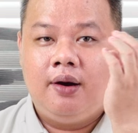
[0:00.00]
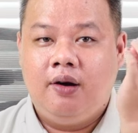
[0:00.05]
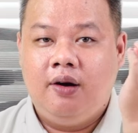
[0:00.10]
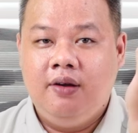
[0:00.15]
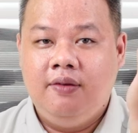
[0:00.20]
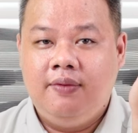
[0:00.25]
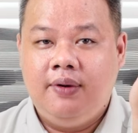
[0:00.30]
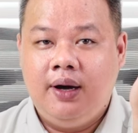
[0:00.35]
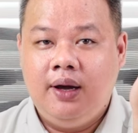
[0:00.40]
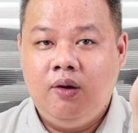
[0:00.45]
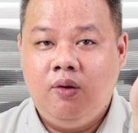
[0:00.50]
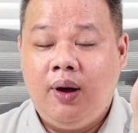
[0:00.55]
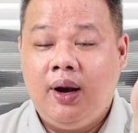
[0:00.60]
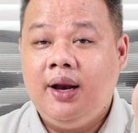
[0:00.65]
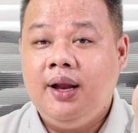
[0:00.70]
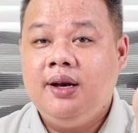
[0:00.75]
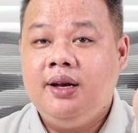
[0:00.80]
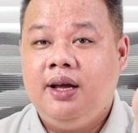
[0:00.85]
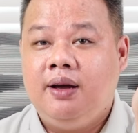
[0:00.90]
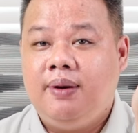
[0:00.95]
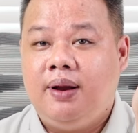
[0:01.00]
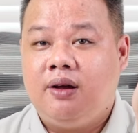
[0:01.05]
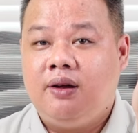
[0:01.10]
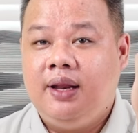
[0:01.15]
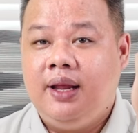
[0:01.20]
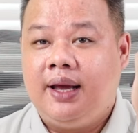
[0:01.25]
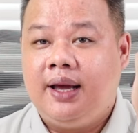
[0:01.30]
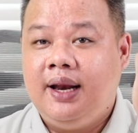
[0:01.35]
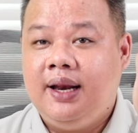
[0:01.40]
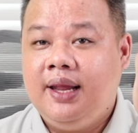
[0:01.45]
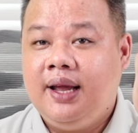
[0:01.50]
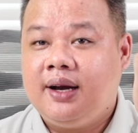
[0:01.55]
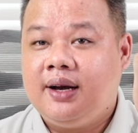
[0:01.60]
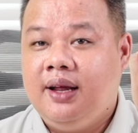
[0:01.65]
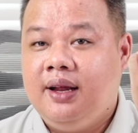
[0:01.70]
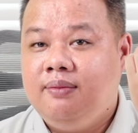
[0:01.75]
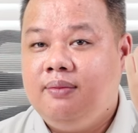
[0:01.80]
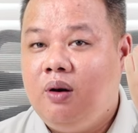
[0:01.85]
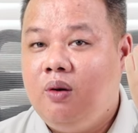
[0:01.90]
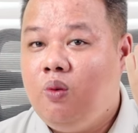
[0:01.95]
rồi với OnePlus thì các bạn có thể cân nhắc
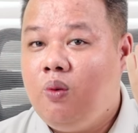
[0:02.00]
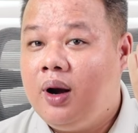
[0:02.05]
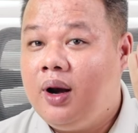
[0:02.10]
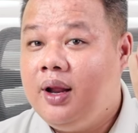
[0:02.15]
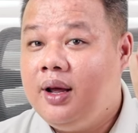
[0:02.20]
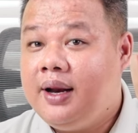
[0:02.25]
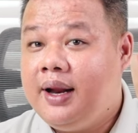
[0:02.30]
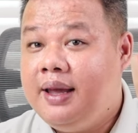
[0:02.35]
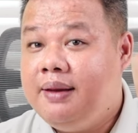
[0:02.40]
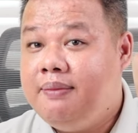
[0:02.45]
đến mẫu OnePlus